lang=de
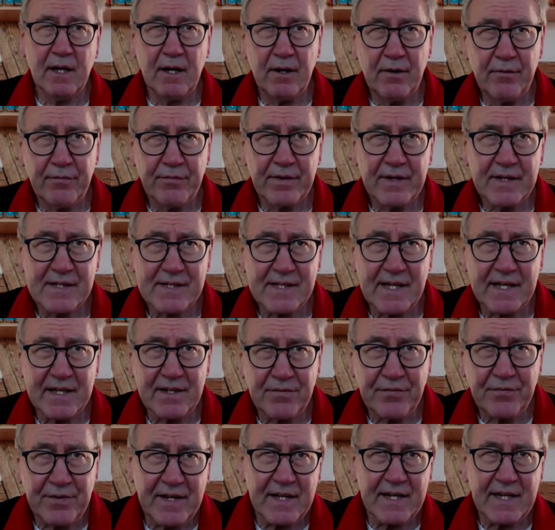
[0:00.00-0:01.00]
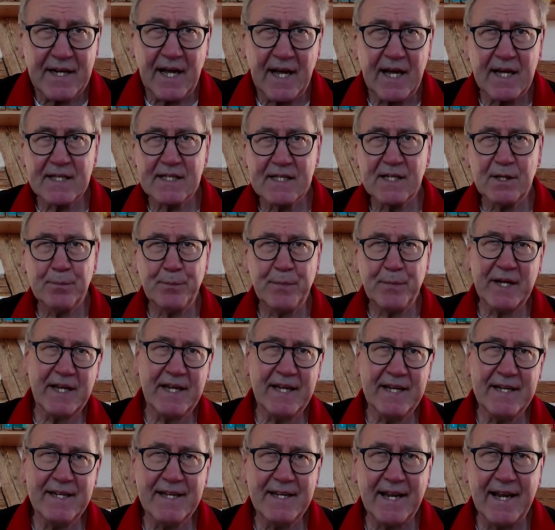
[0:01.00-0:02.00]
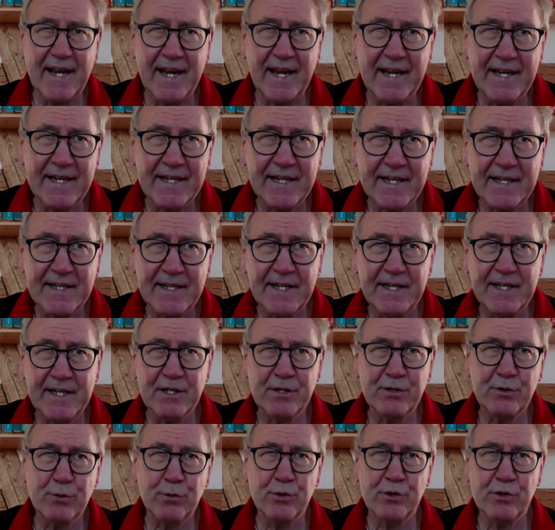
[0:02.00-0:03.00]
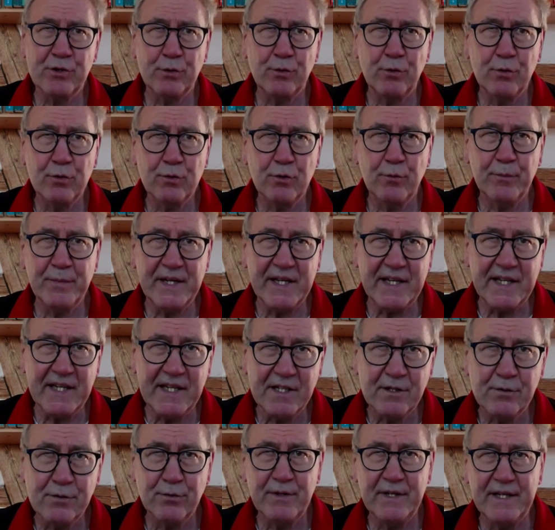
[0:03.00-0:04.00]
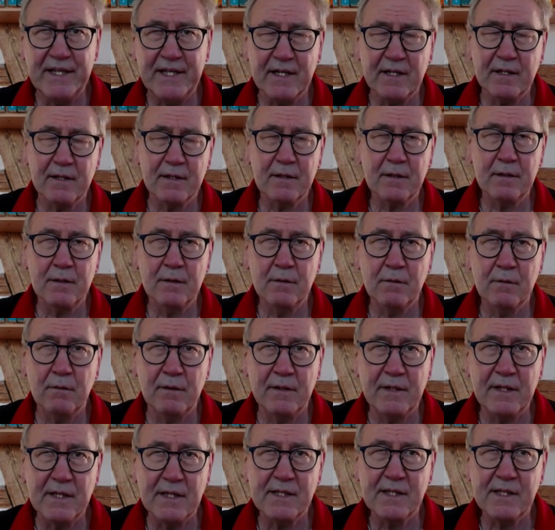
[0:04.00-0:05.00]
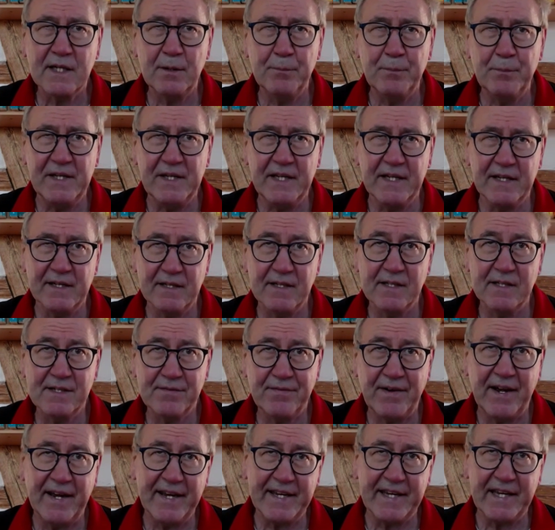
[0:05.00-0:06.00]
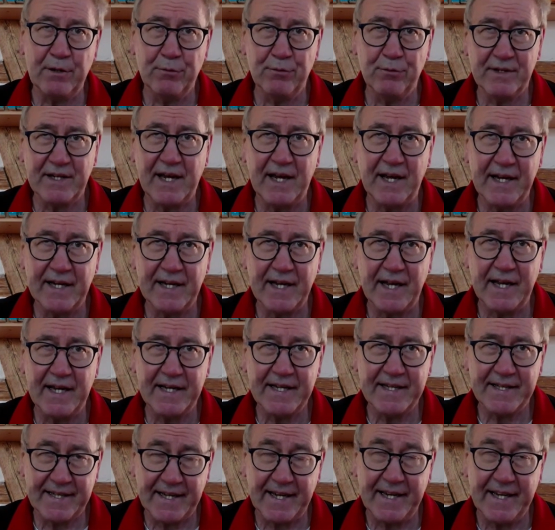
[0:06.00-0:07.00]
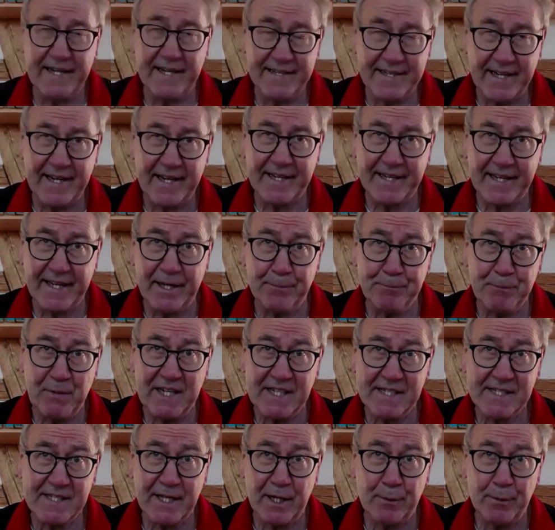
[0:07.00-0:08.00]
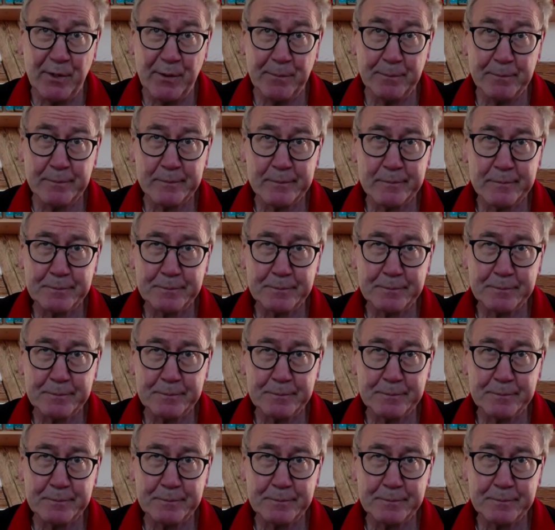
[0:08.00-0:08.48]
Auf Seite 84 beginnt endlich die Diskussion um die isolierenden und diskriminierenden 2G- und 3G-Maßnahmen.